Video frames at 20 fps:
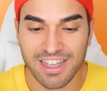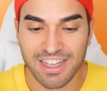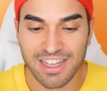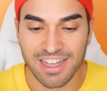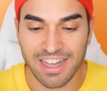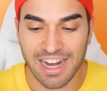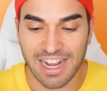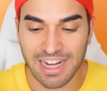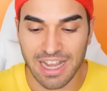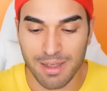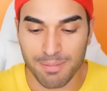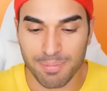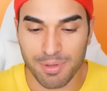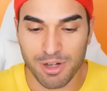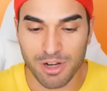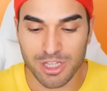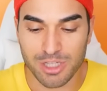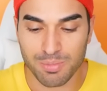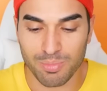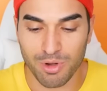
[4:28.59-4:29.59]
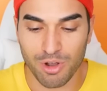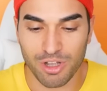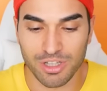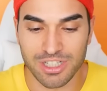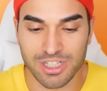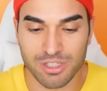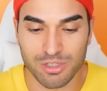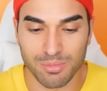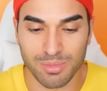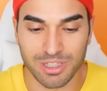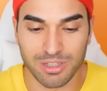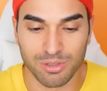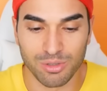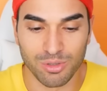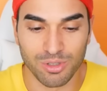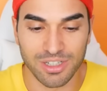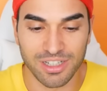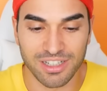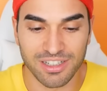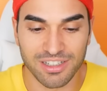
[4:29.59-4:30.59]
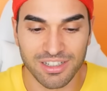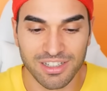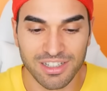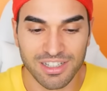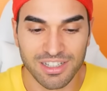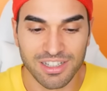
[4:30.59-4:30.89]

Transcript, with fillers: Raga però esplode sto mattone